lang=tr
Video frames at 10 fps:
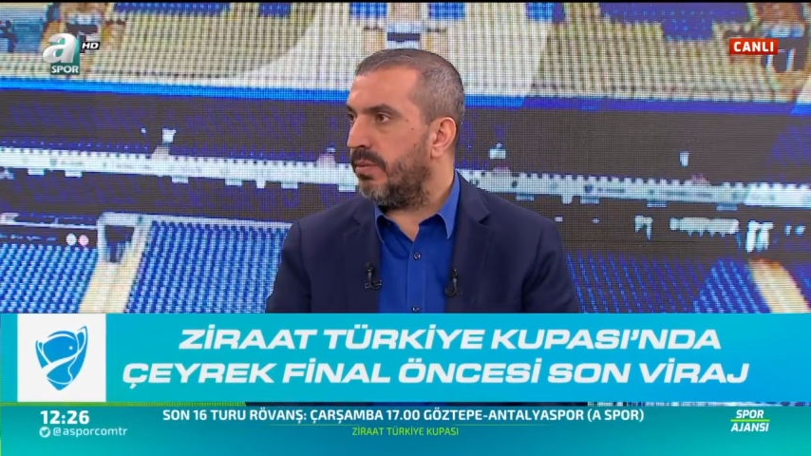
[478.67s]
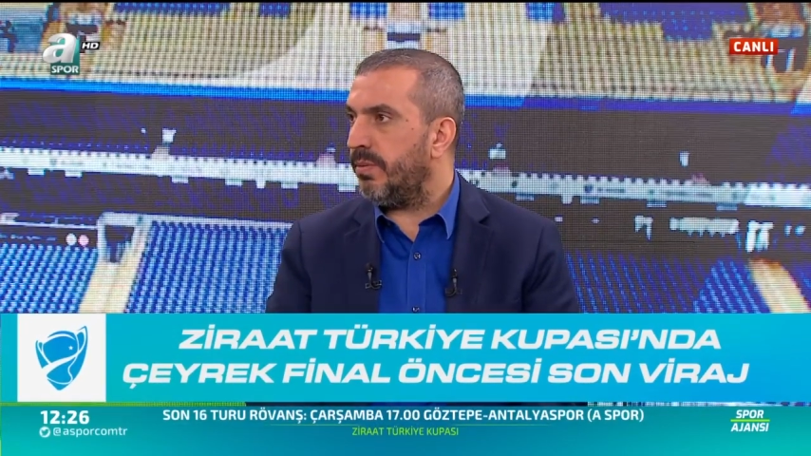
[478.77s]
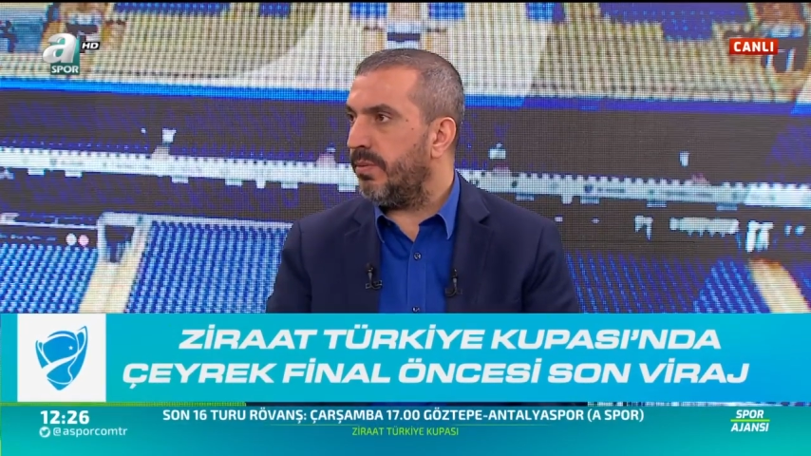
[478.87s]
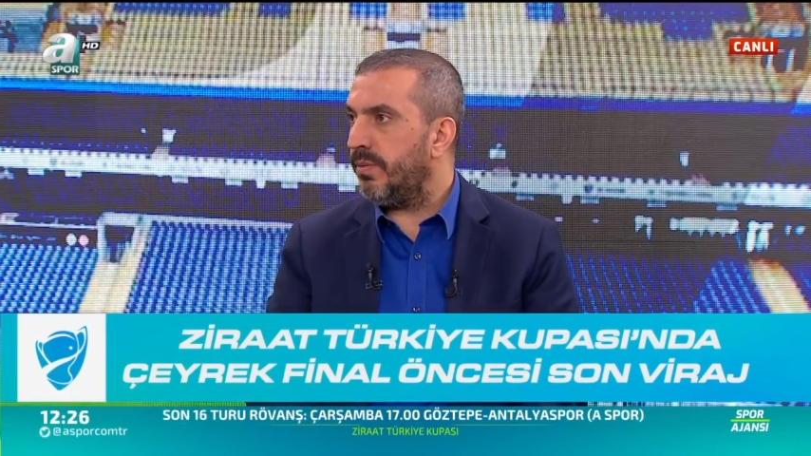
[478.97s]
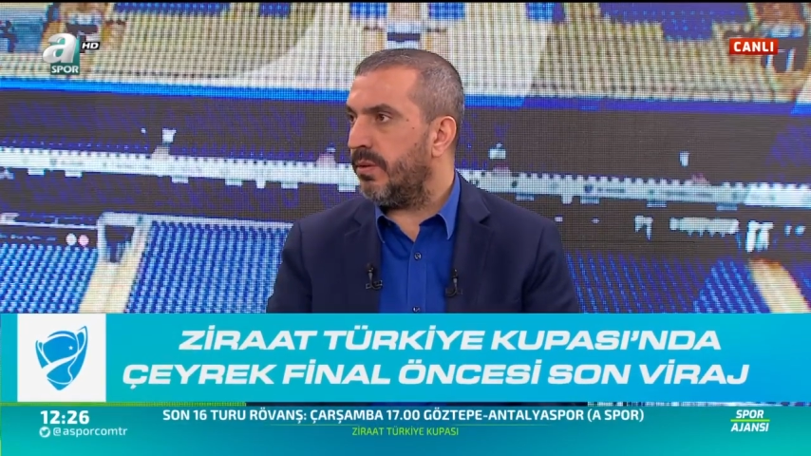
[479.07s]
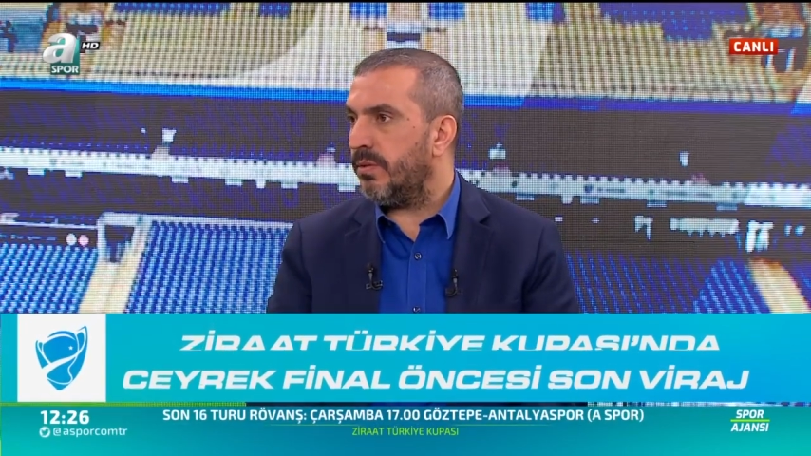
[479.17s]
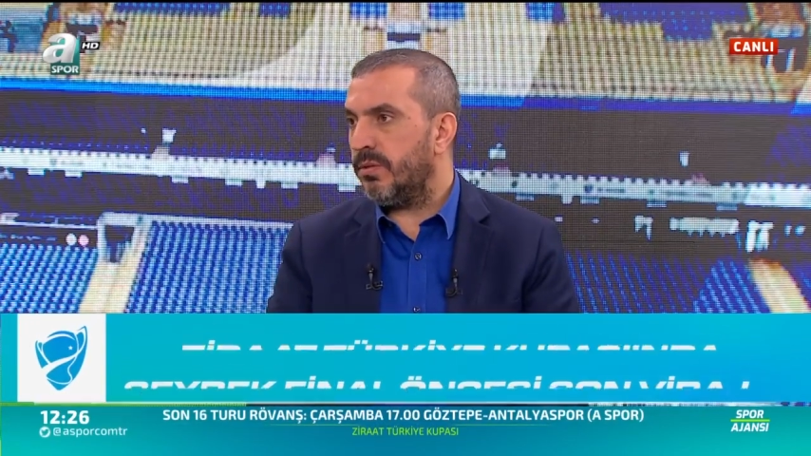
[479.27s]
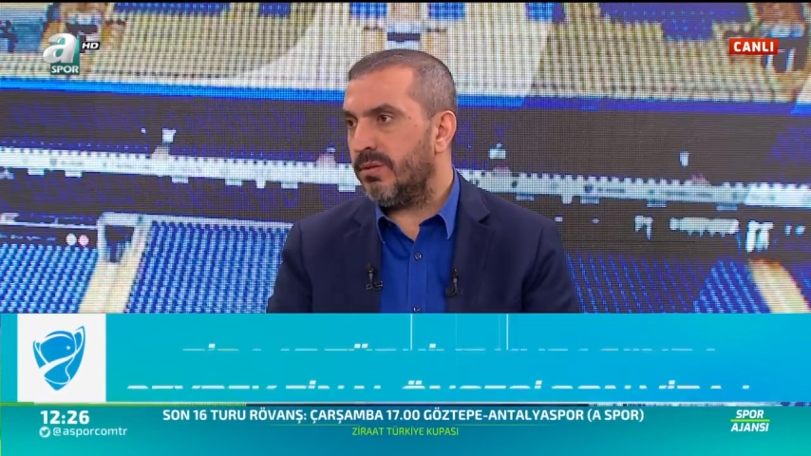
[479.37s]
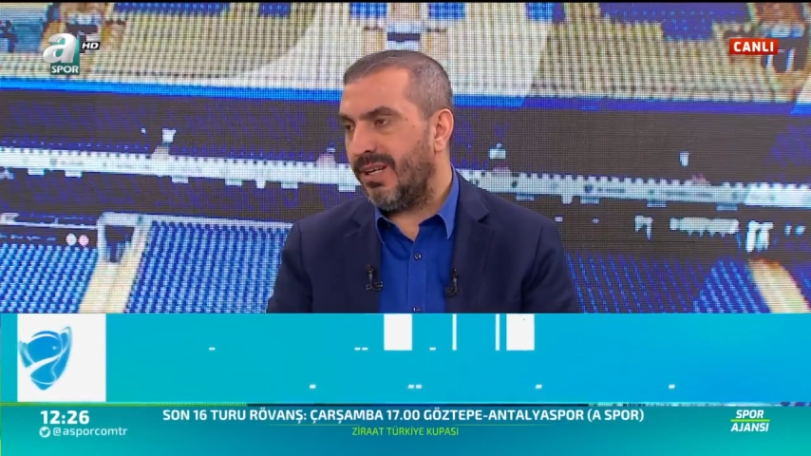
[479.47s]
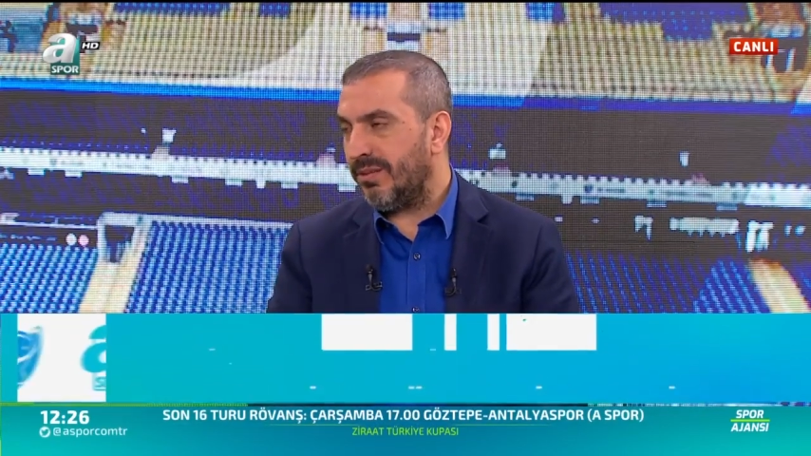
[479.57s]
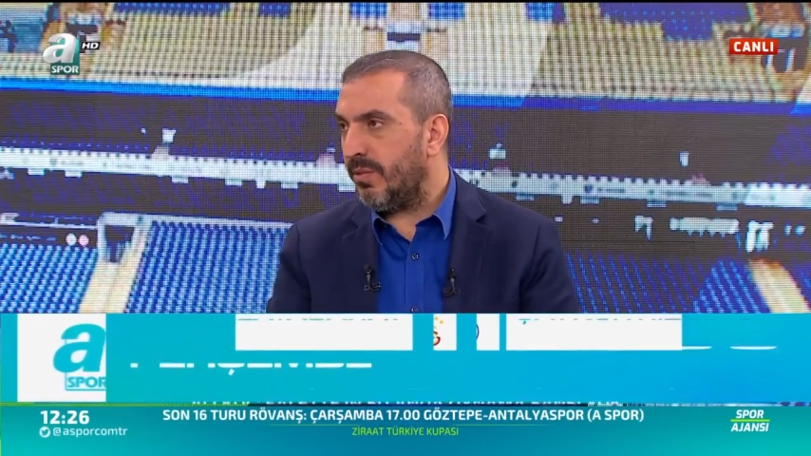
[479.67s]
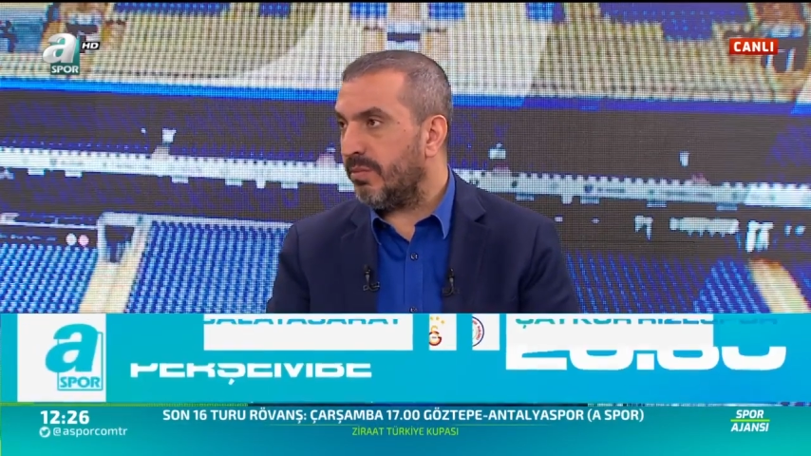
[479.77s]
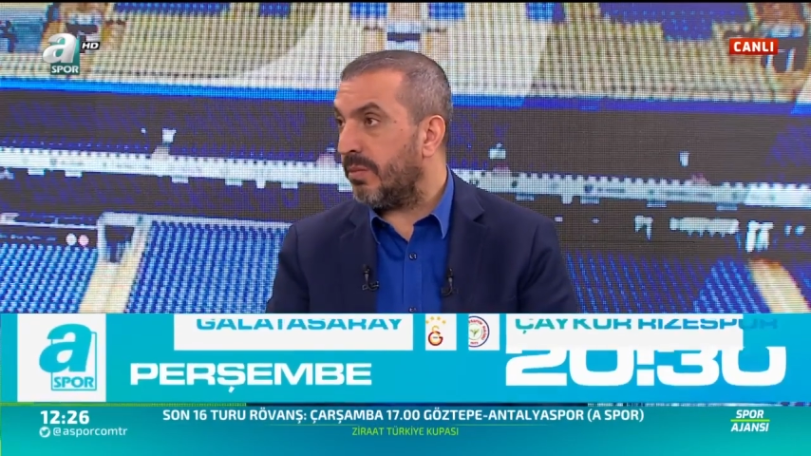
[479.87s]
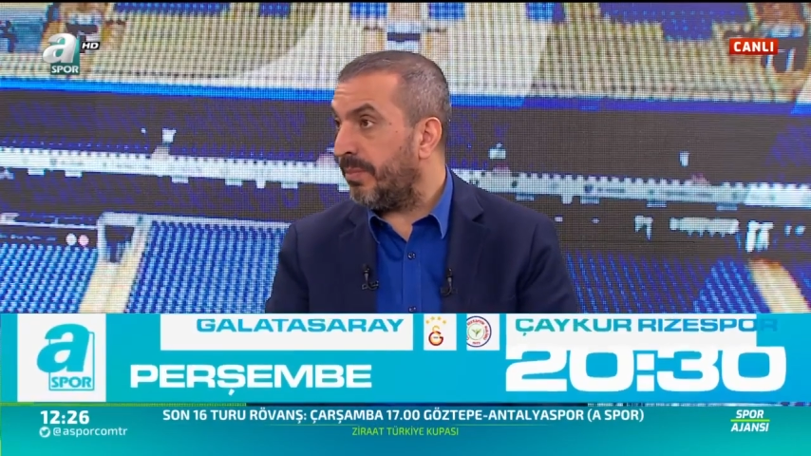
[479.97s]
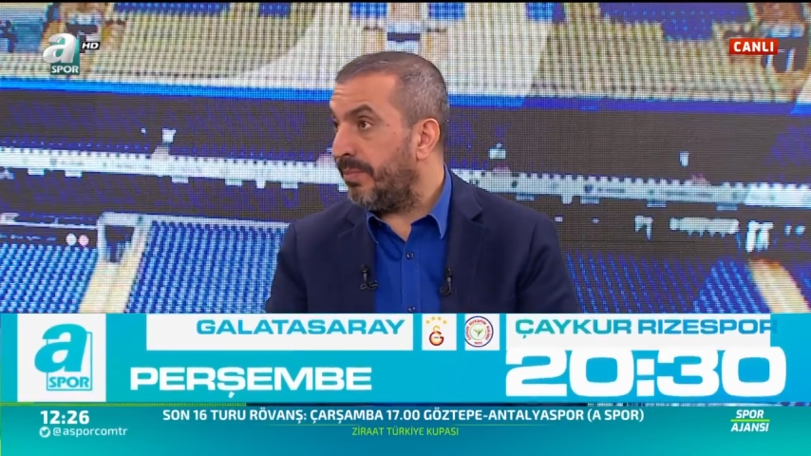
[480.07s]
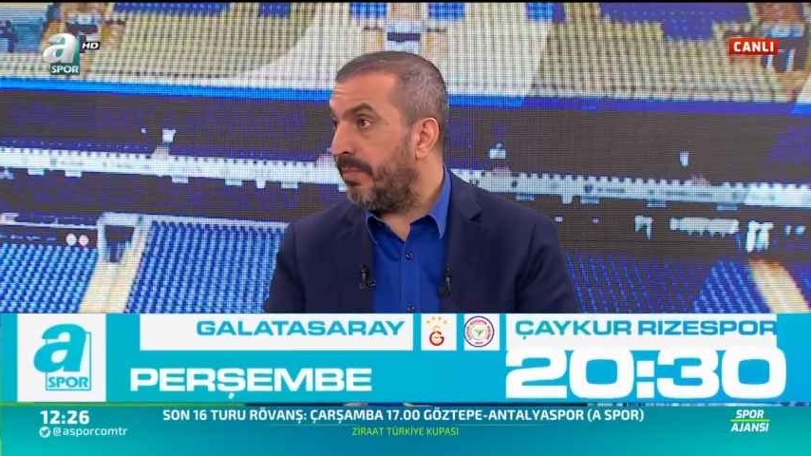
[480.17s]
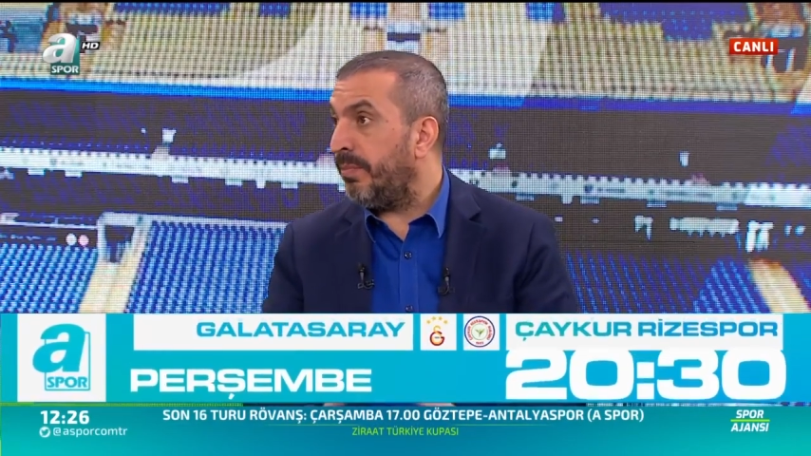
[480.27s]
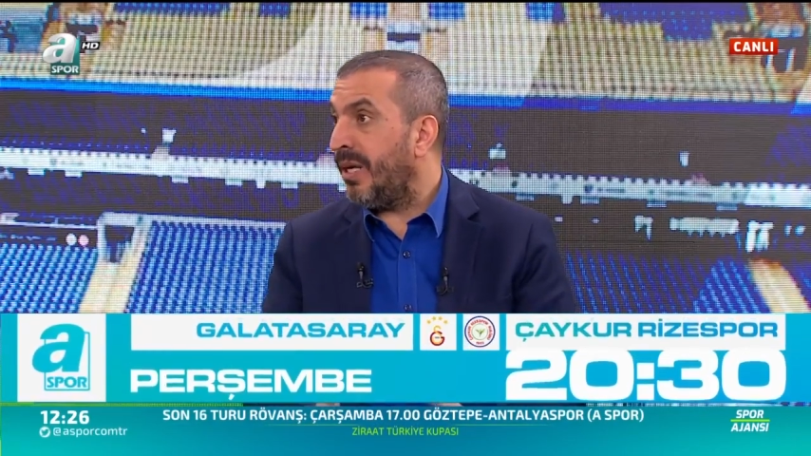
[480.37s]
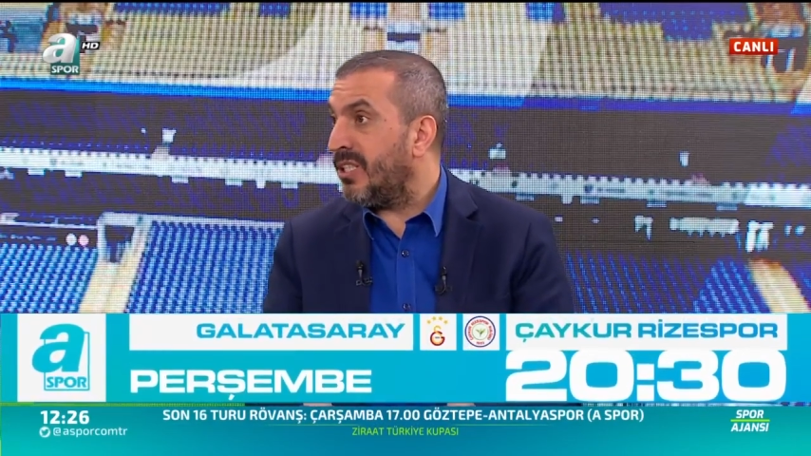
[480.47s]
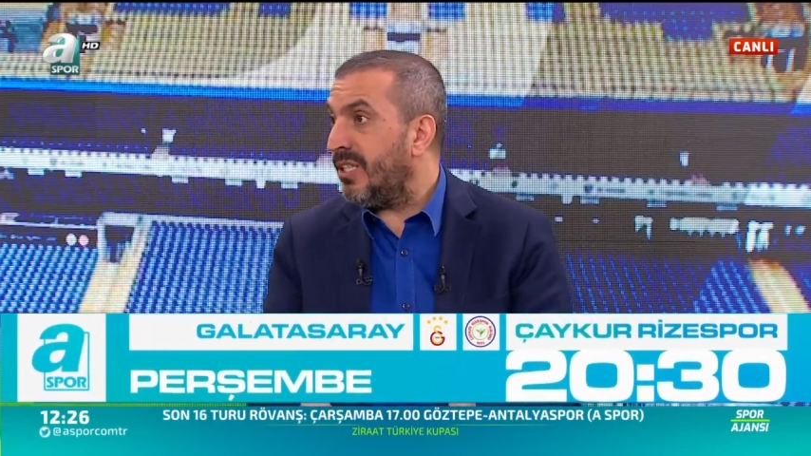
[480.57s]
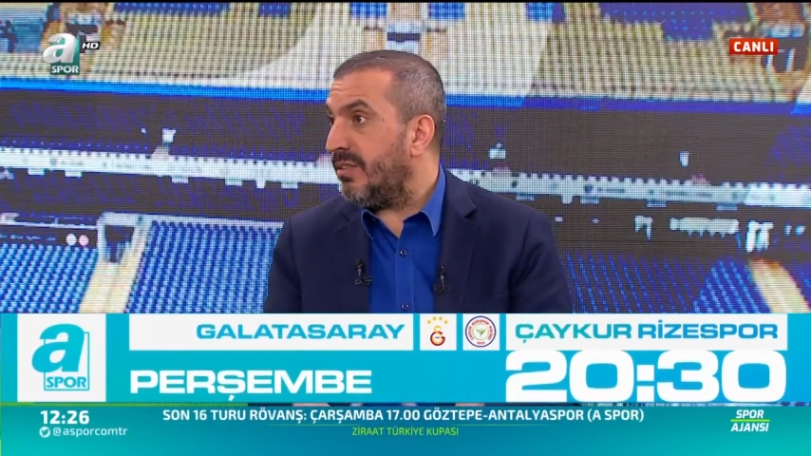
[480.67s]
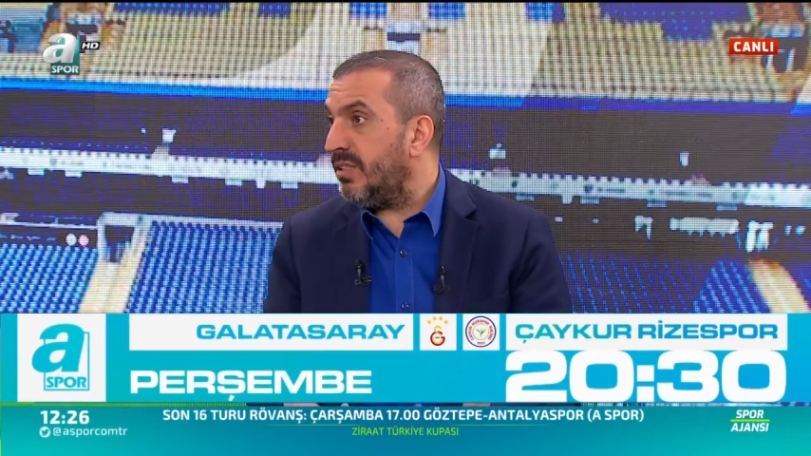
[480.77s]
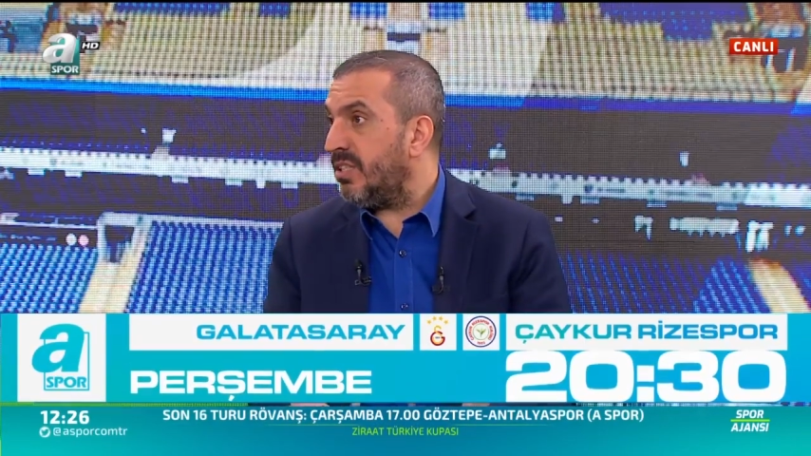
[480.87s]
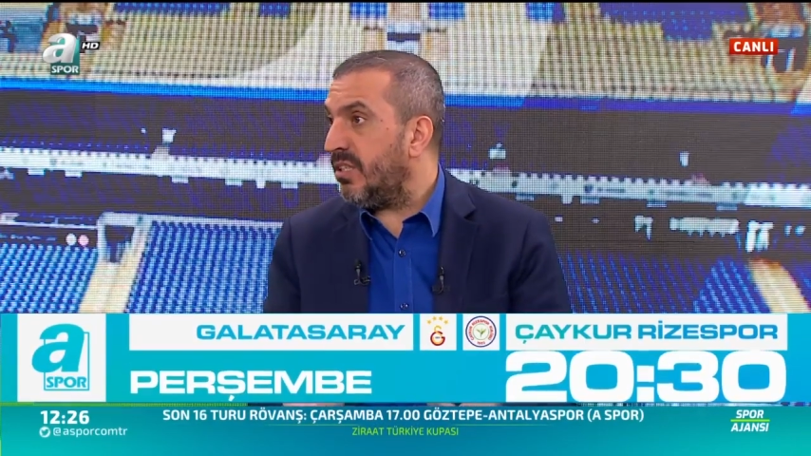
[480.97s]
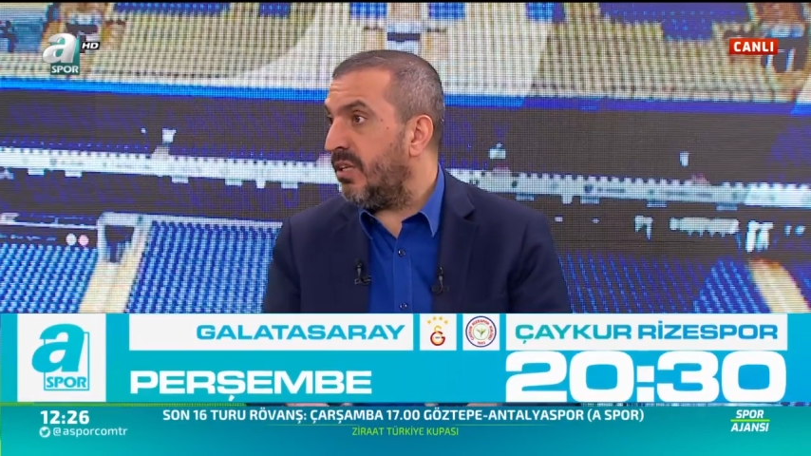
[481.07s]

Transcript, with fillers: Tatmin etti mi dün e, akşam yapılan açıklamalar? Manşet